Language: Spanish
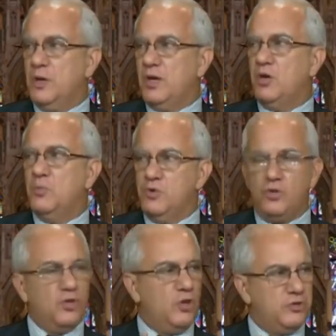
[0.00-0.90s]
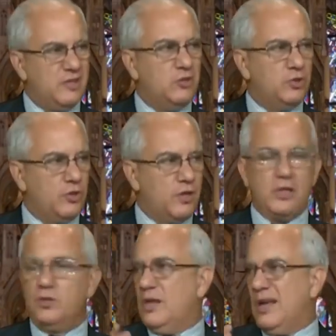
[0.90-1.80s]
como, uno de los tantos
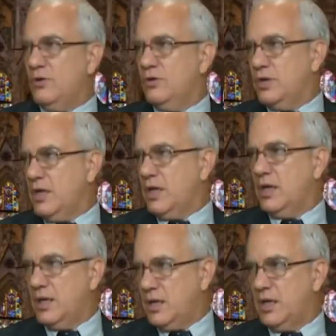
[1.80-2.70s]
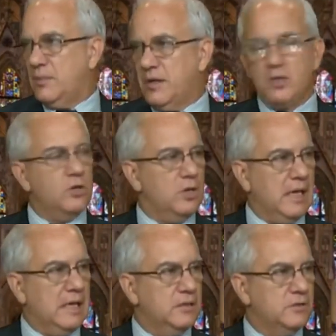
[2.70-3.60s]
reinos de la corona
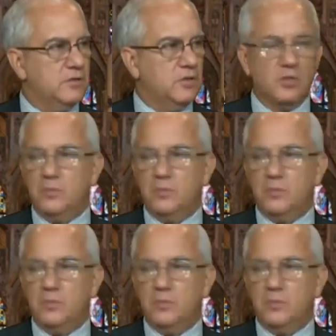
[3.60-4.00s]
española, ¿no es cierto?